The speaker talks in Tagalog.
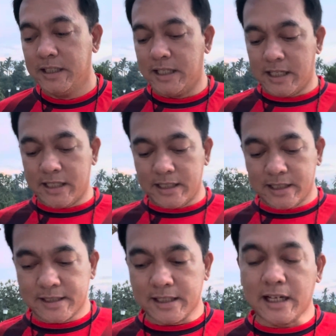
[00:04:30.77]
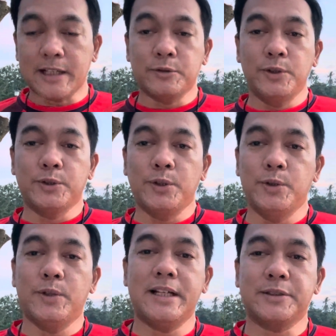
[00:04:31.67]
uh, sa
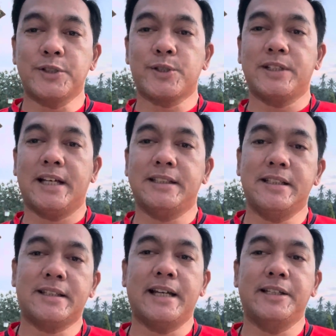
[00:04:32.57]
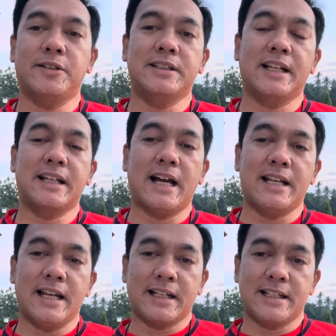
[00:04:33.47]
kaduluduluhan gusto natin tayo ang
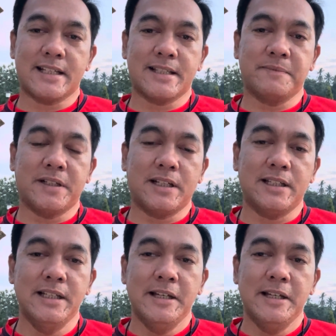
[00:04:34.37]
nag-aalaga sa mga